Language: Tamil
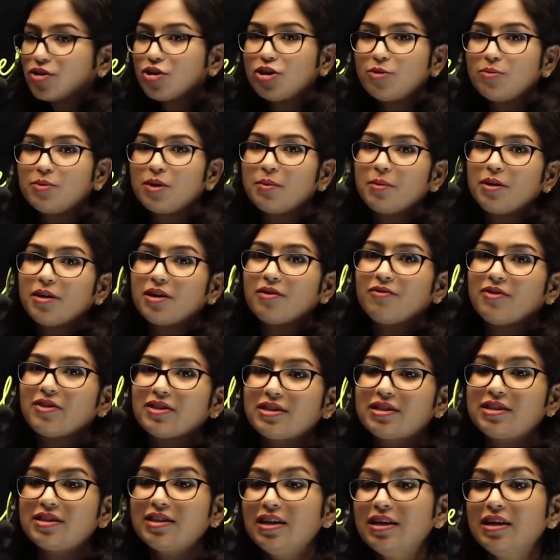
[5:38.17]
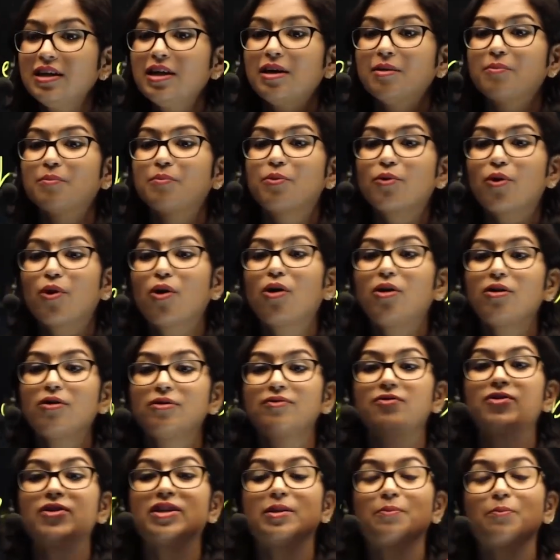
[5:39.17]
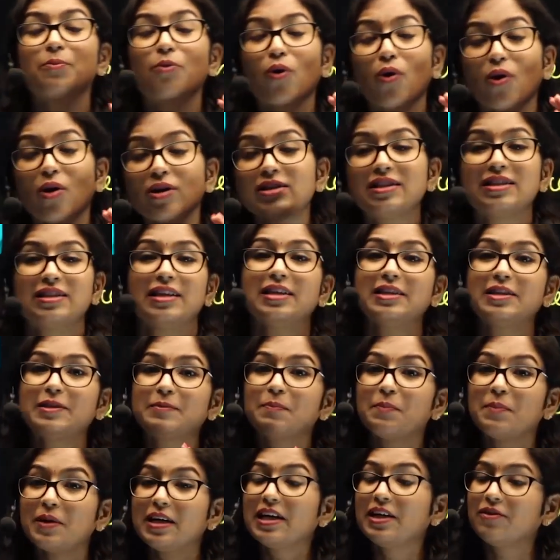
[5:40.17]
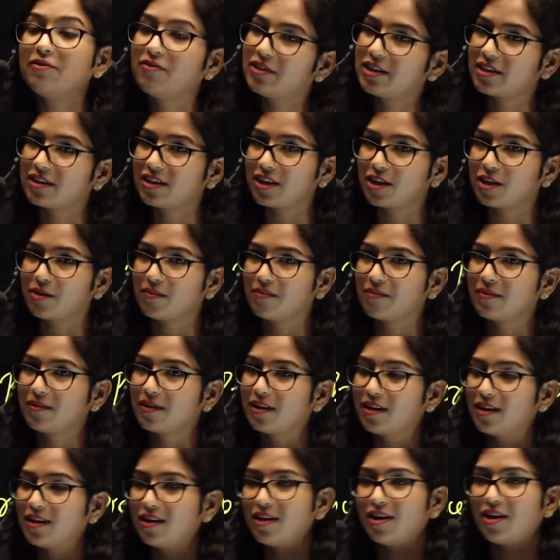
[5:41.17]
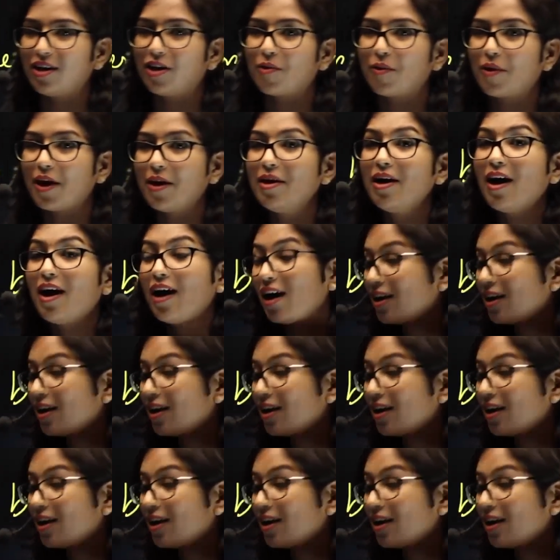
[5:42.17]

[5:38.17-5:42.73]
இருக்கணும் நம்மளுக்கு ஃபஸ்ட்டு ப்ராஃப ப்ராசஸ் பிலீஃப் இருக்கணும் ஓகே